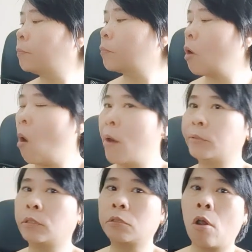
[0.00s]
Người nộp
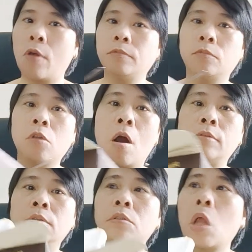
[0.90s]
hồ sơ khai
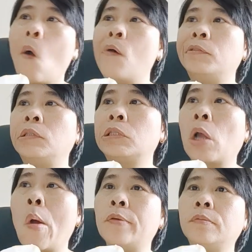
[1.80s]
thuế tại cơ
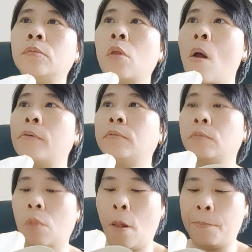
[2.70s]
quan thuế quản
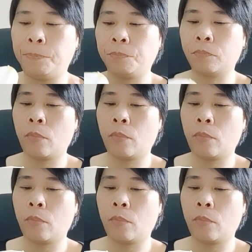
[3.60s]
lý trực tiếp.